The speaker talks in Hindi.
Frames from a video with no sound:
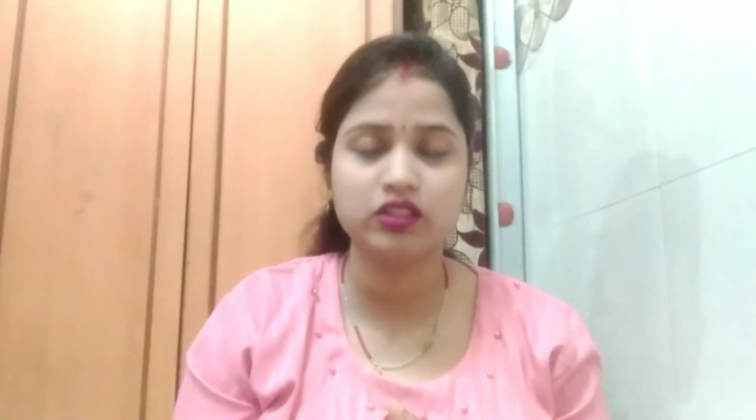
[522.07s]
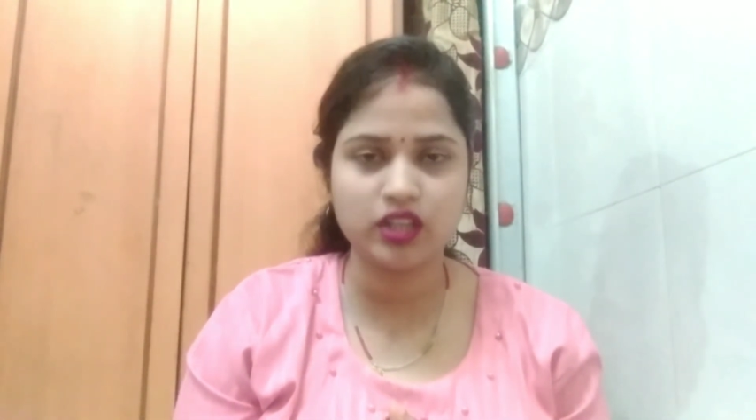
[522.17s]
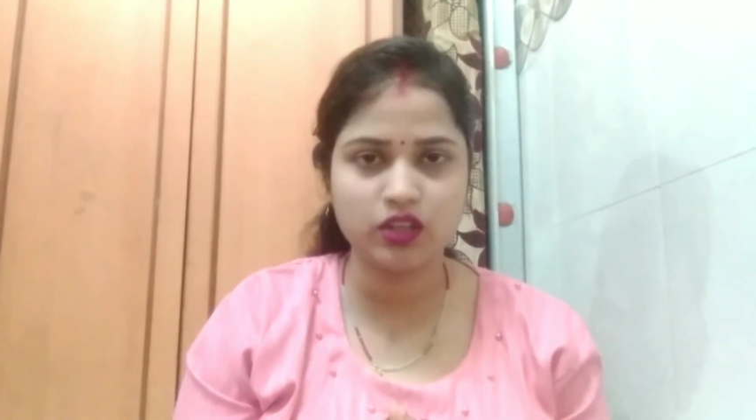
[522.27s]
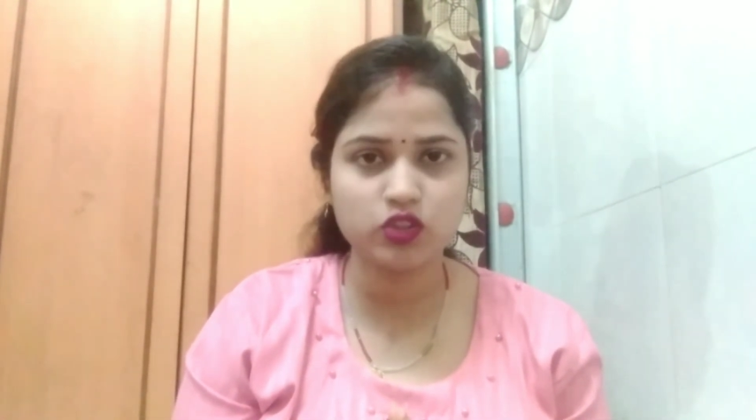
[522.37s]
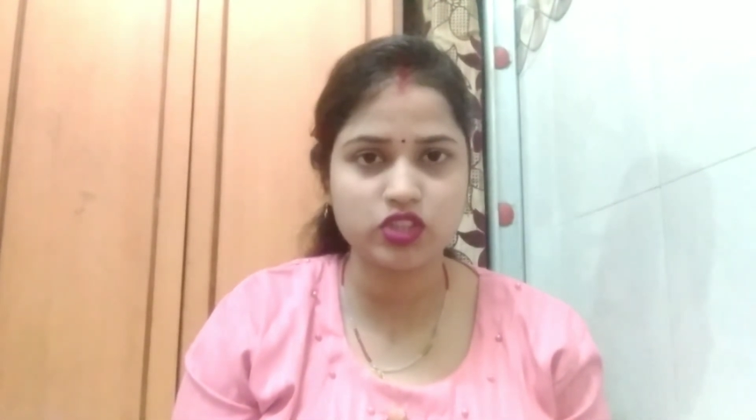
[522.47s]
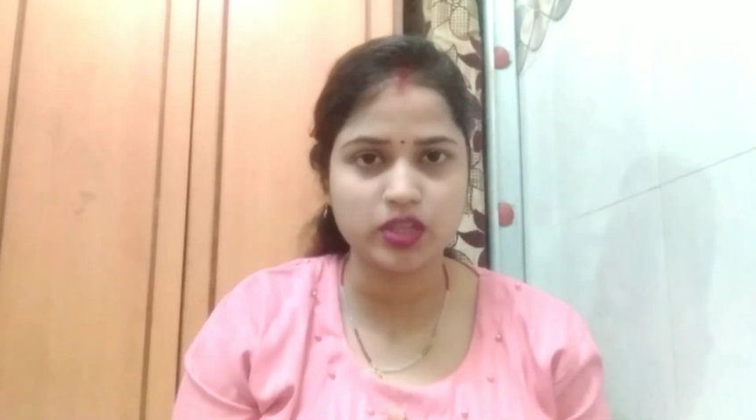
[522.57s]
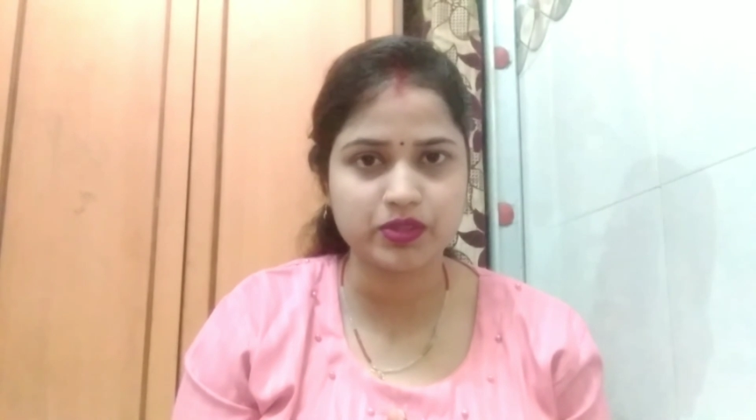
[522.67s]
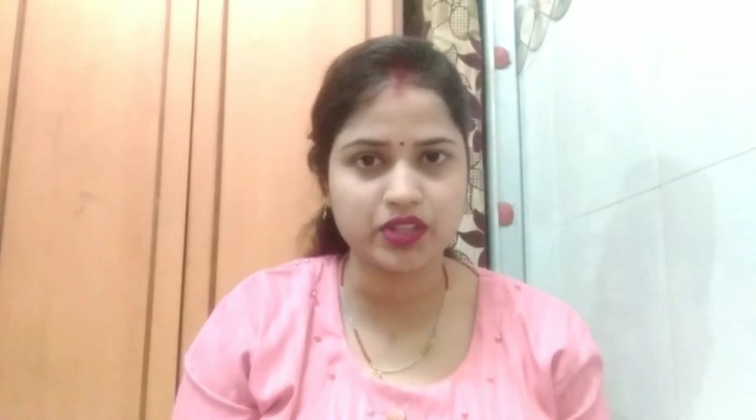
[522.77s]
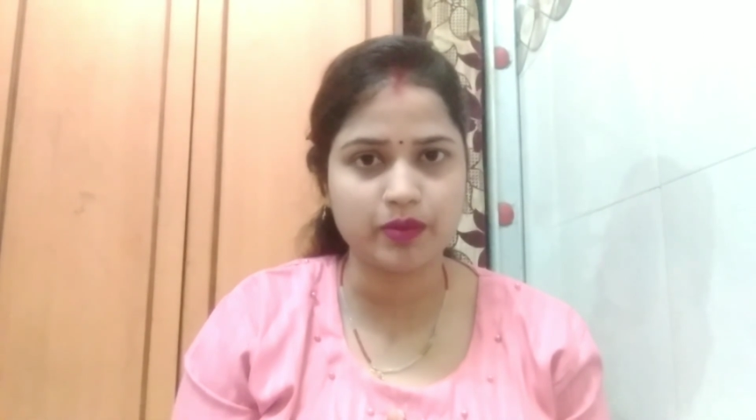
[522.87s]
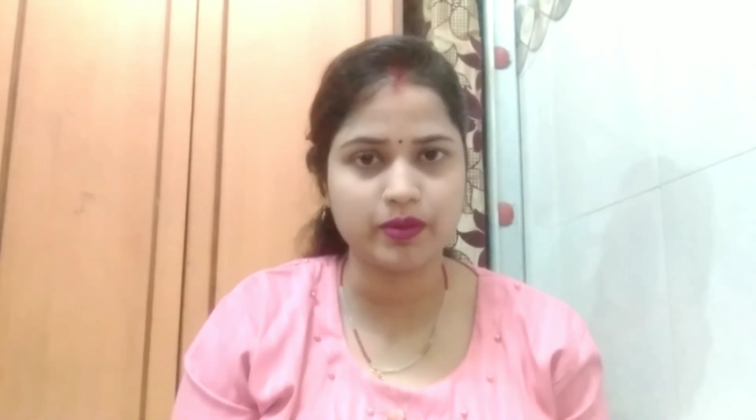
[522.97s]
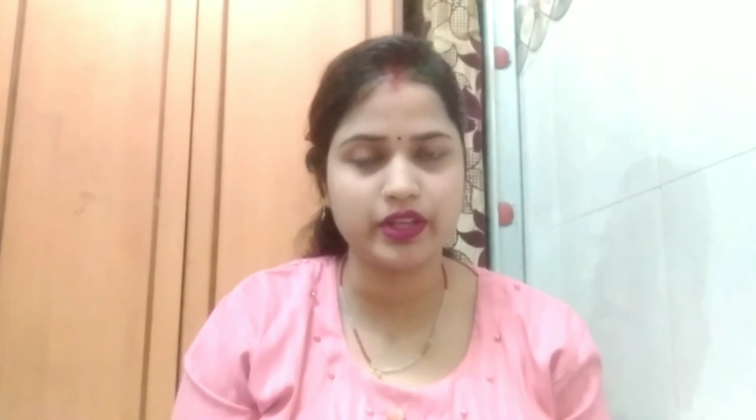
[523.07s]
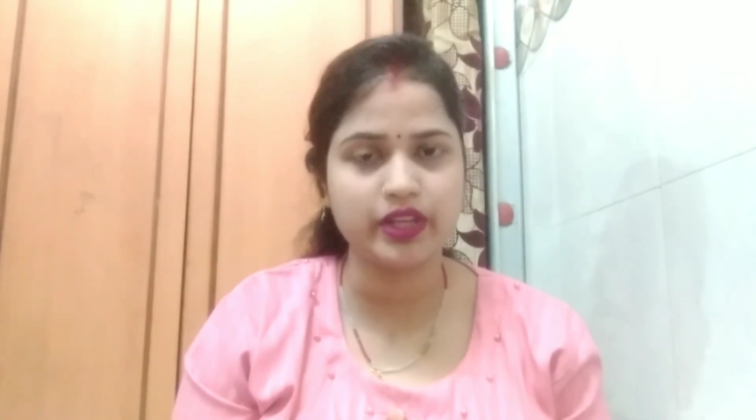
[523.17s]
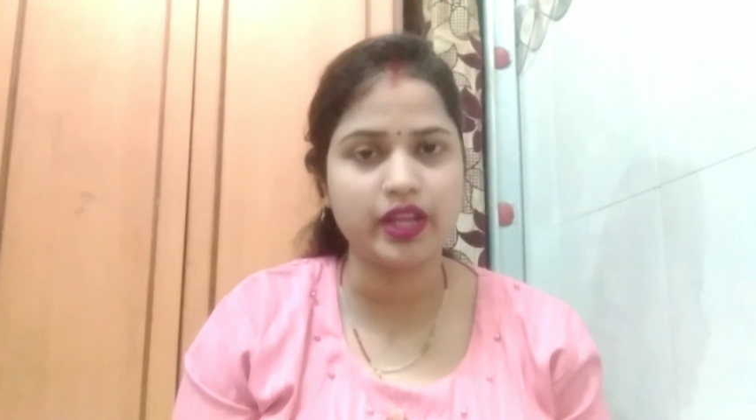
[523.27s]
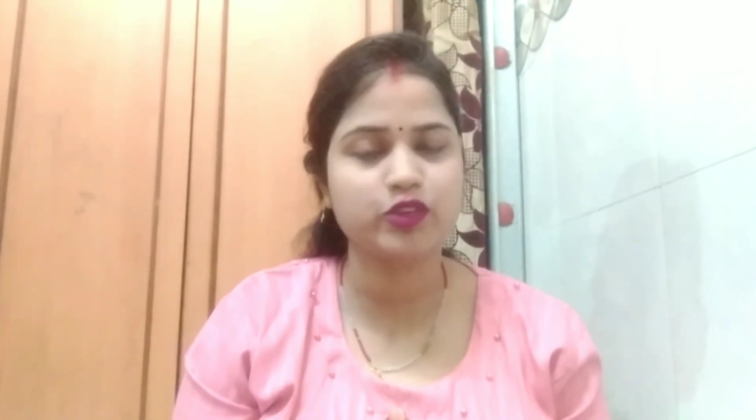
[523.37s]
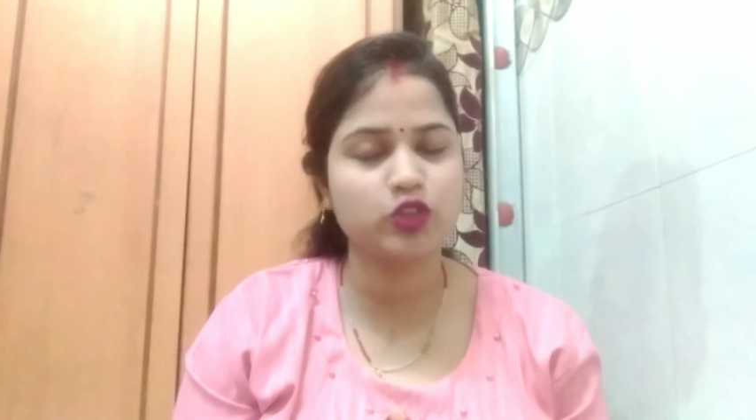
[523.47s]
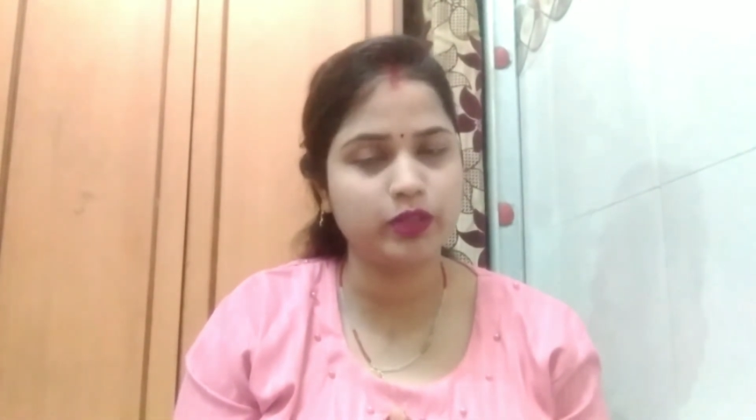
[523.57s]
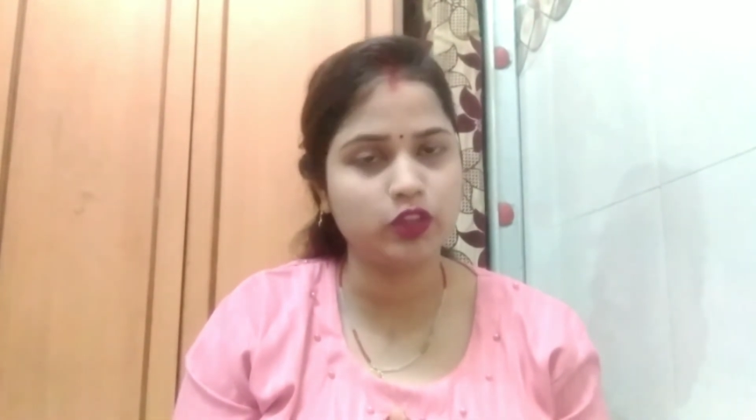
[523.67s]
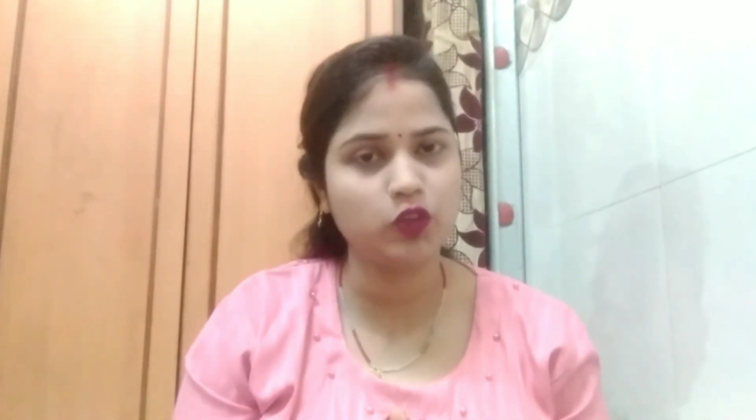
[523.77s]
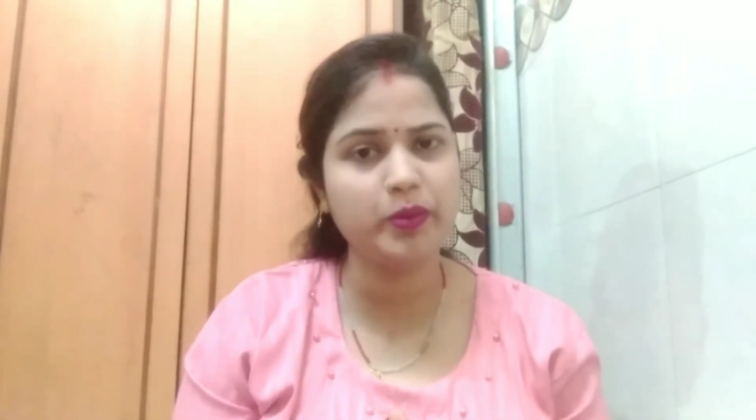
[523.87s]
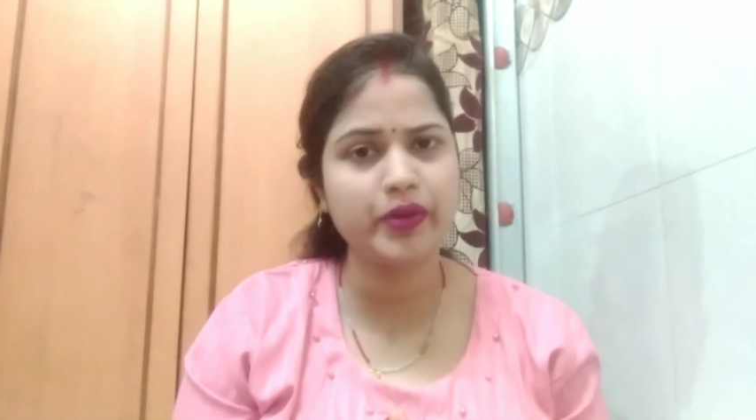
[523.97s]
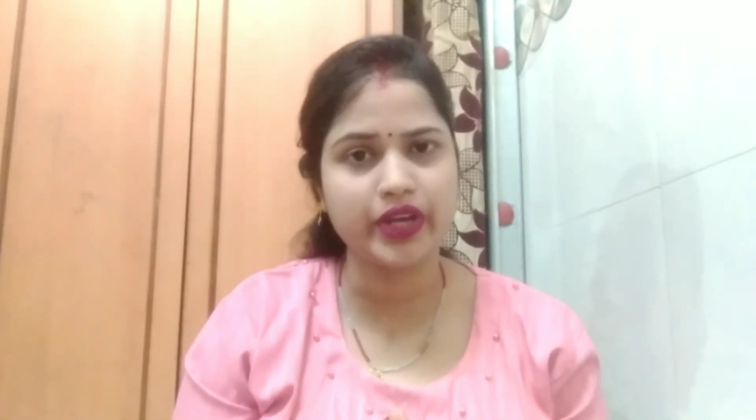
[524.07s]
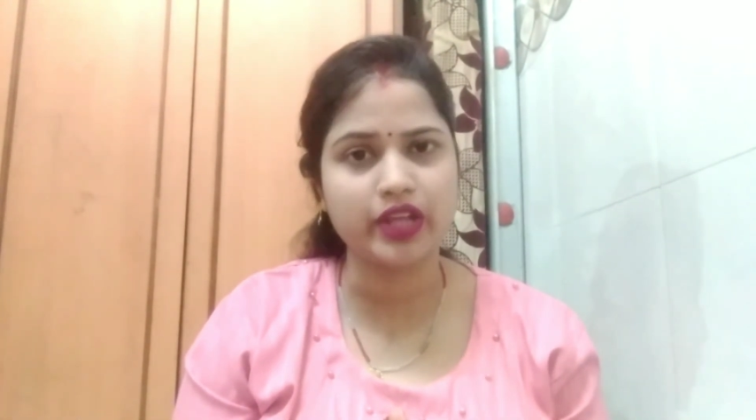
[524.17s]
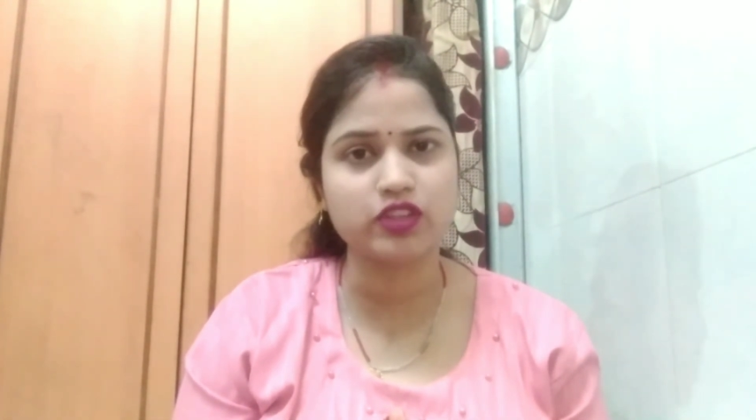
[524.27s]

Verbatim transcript: चैनल को सब्सक्राइब करें सो मिलते हैं मेरे